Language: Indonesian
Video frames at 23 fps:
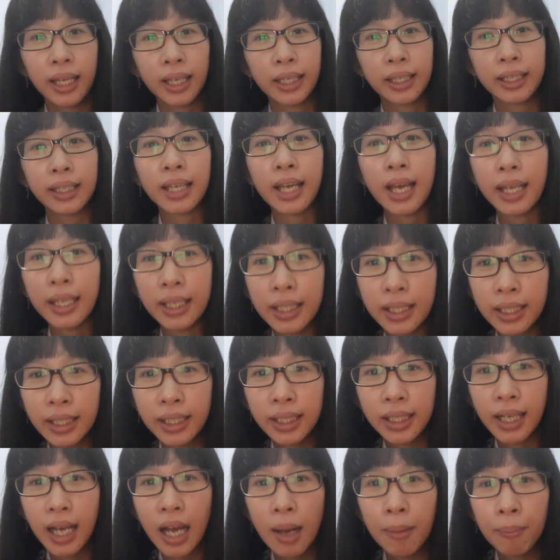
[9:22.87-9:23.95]
Iya,
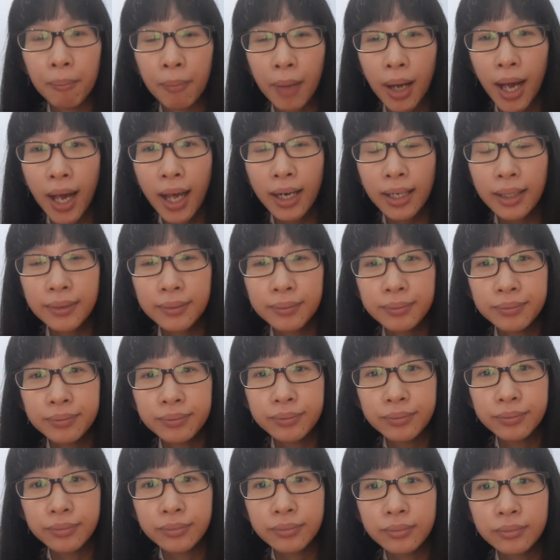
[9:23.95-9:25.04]
ini gambar
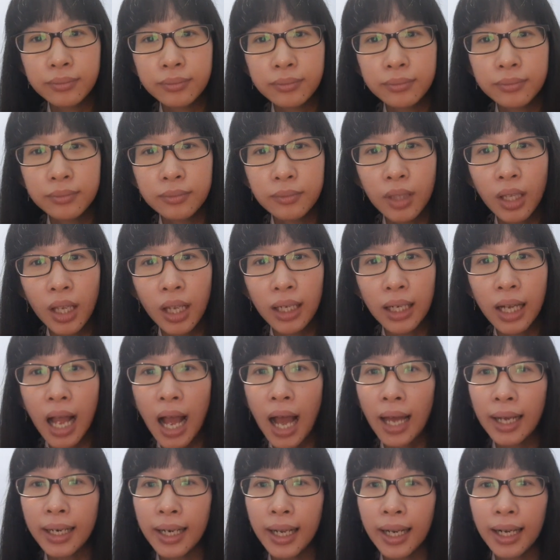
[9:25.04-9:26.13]

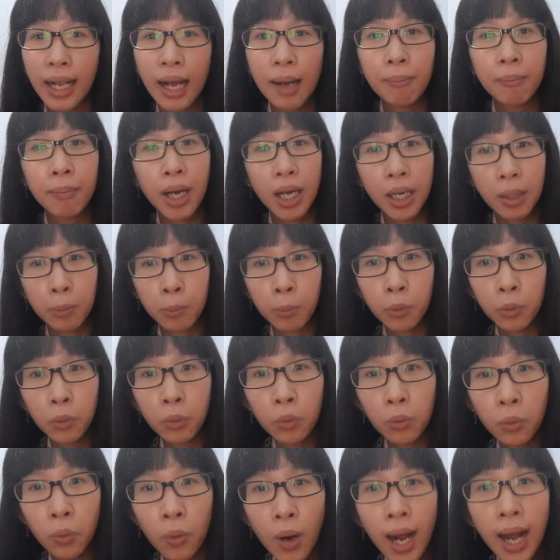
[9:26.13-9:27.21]
ada gambar
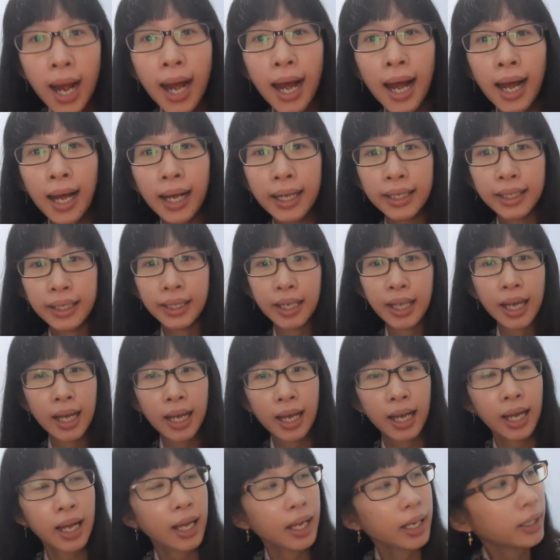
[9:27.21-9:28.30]
buah
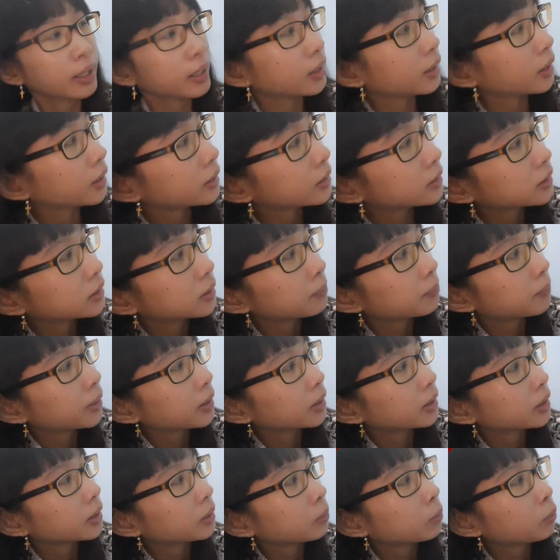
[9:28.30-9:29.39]
ya ini
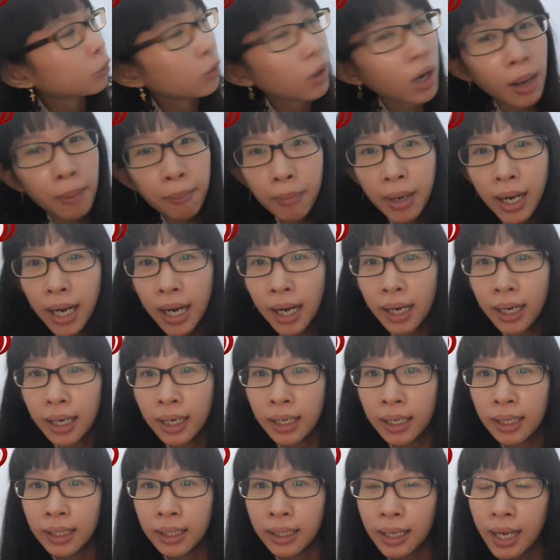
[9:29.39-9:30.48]
seperti buah
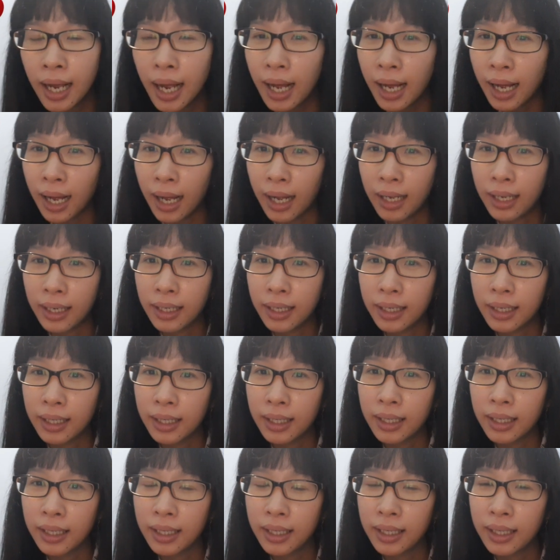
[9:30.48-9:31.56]
mangga
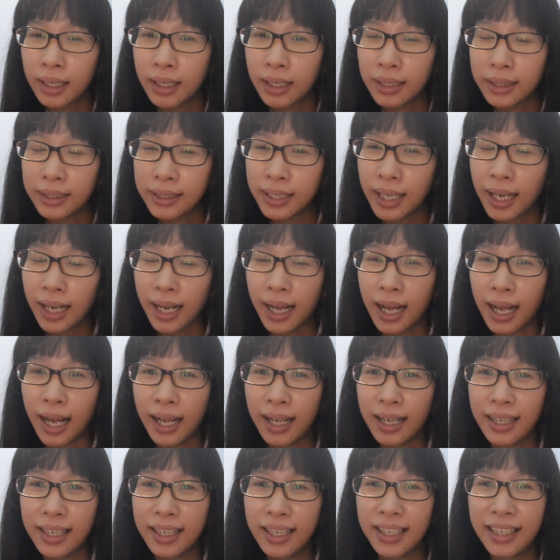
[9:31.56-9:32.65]
ya
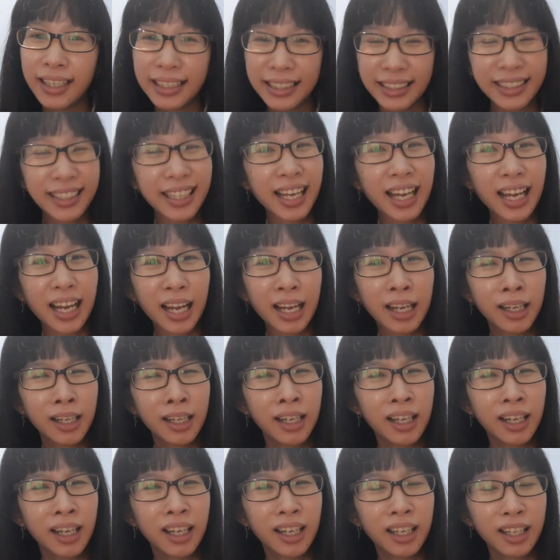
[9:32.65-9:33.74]
kah iya
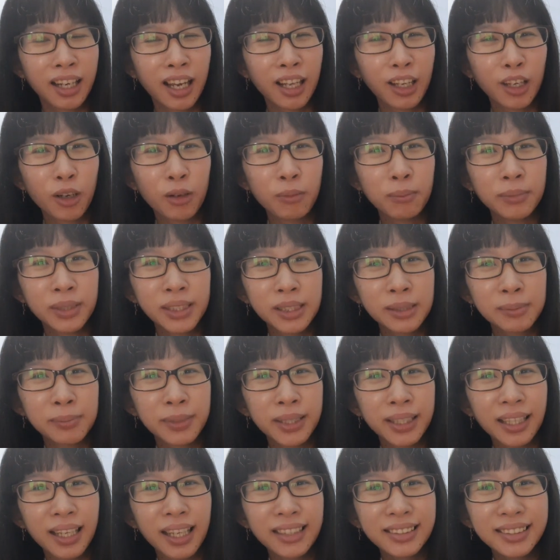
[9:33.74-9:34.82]
kalau Miss
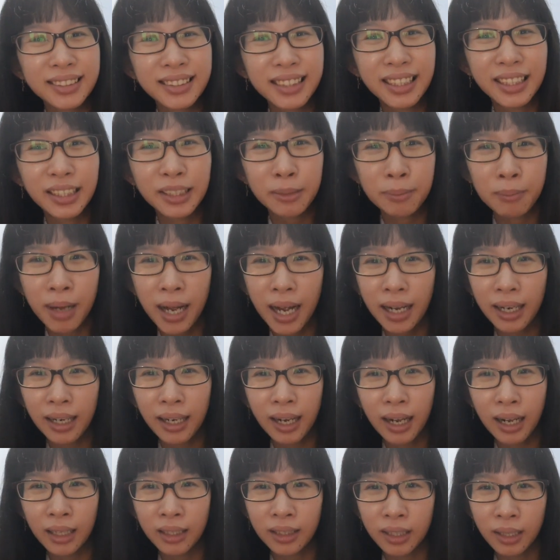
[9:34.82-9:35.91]
bilang sih ini
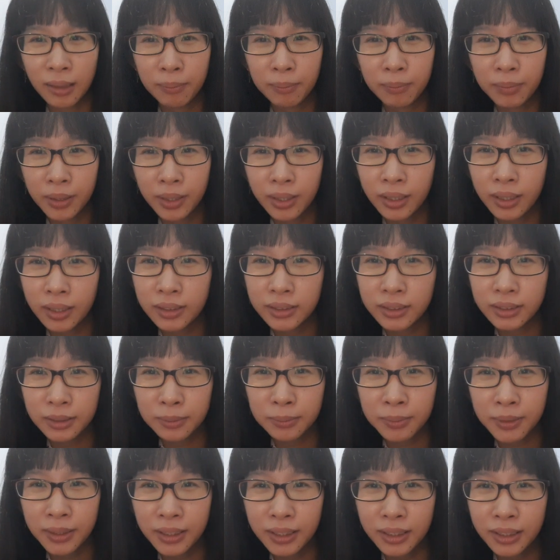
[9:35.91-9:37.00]
mangga tapi
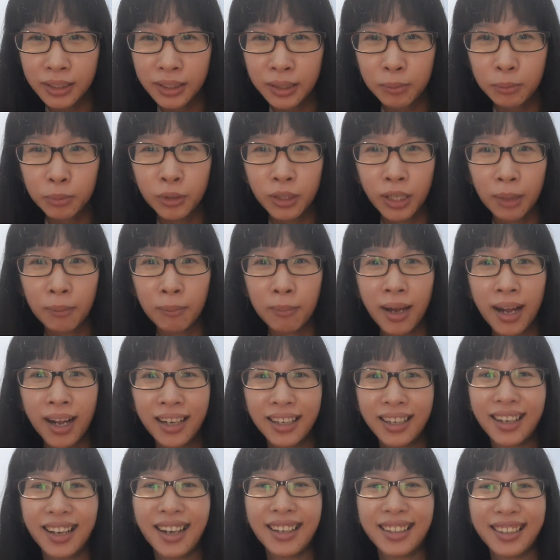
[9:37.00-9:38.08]
sepertinya bukan
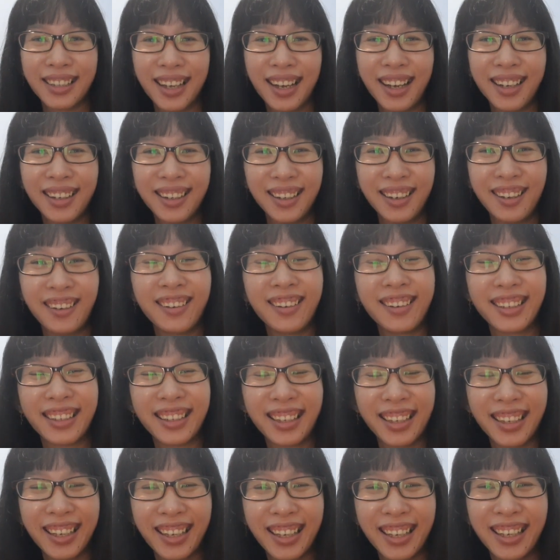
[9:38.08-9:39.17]
mangga ya
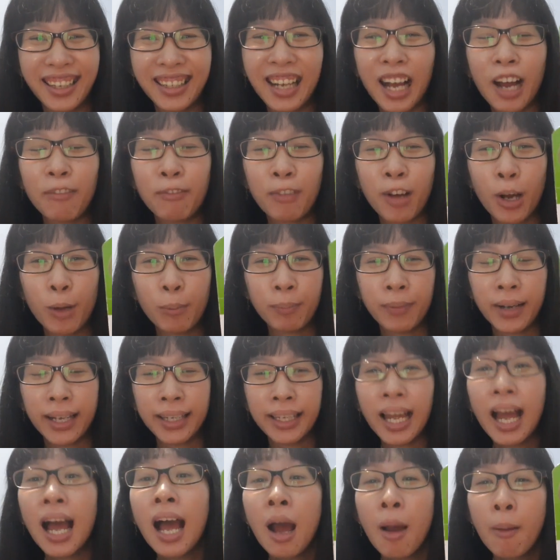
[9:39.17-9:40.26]
oke nggak apa-apa
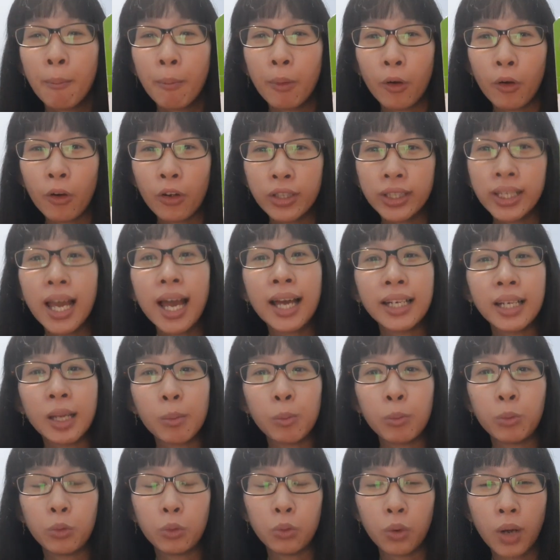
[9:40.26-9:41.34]
ya pokoknya ada
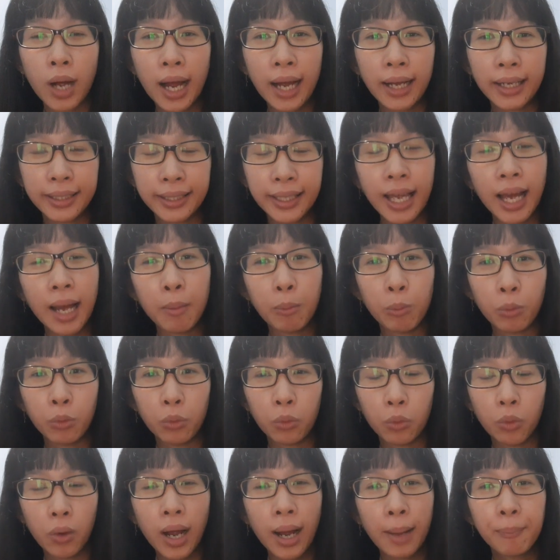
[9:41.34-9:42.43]
buah ya
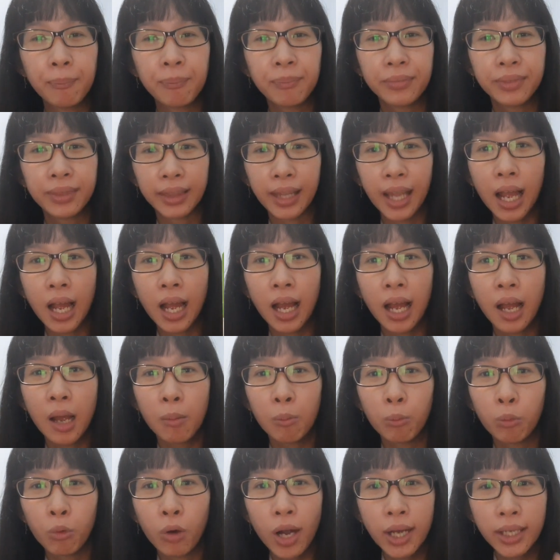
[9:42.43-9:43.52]
buah nah
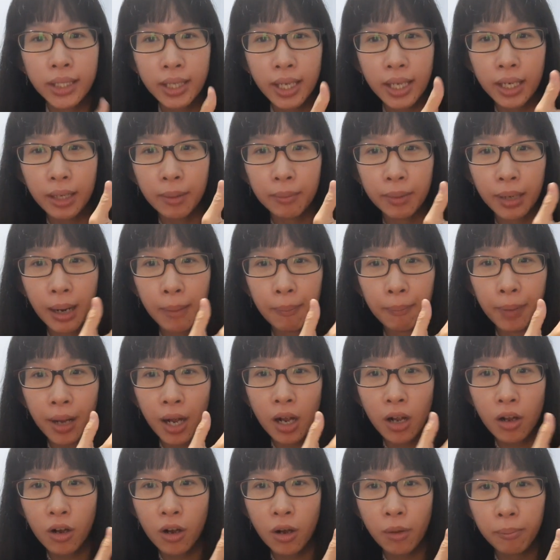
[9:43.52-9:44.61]
buahnya ada
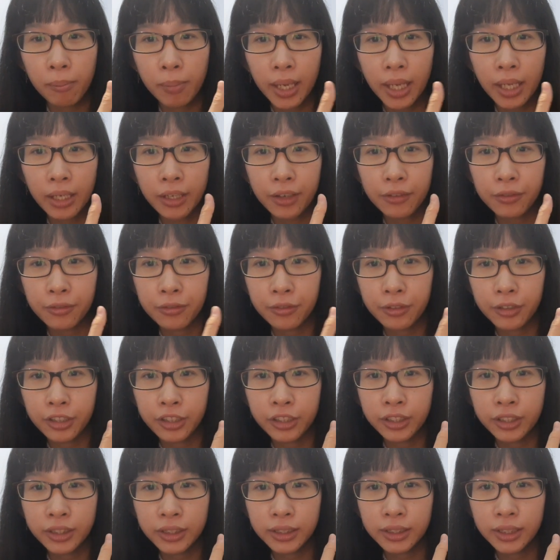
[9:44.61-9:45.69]
berapa how many
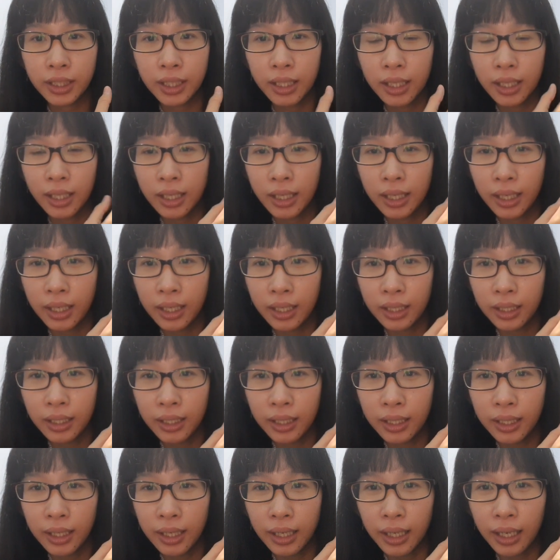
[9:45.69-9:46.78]
fruit
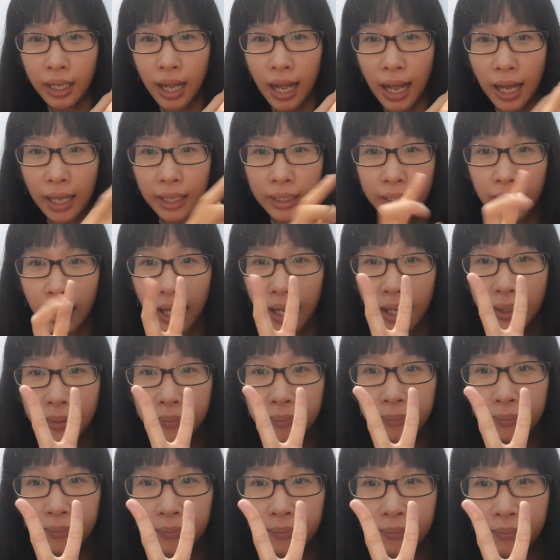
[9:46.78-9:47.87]
ada
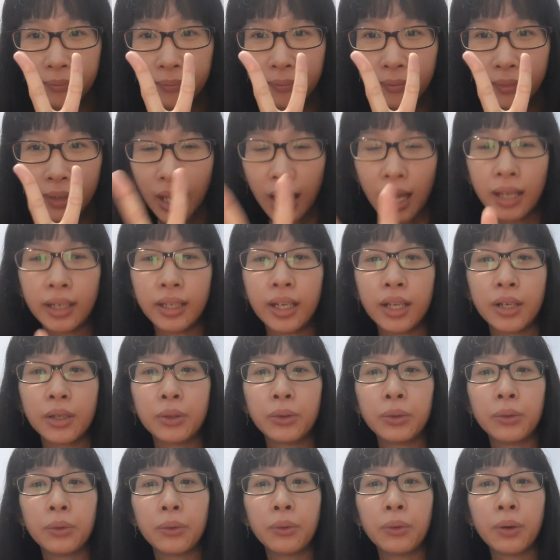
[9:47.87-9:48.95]
ada
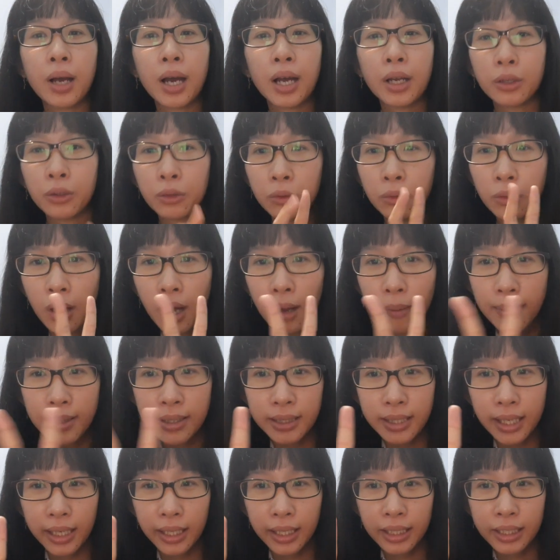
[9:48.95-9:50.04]
dua dua
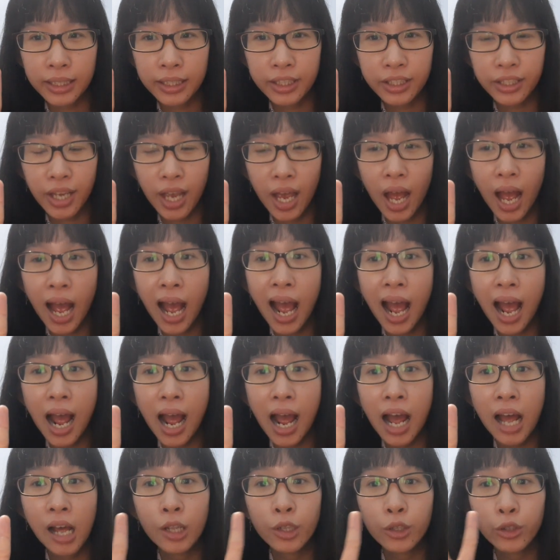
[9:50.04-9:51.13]
bahasa Inggrisnya
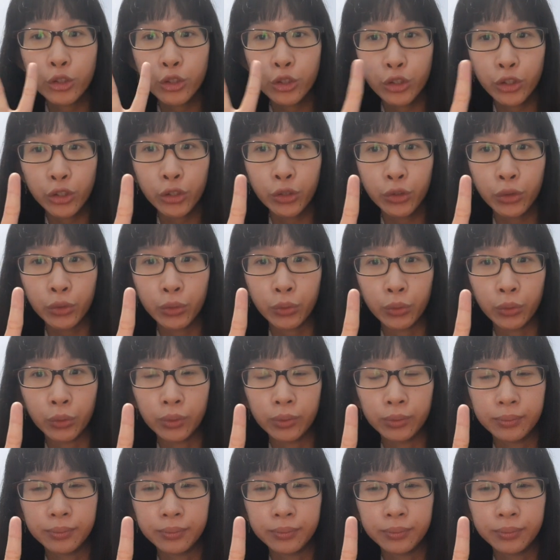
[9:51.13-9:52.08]
two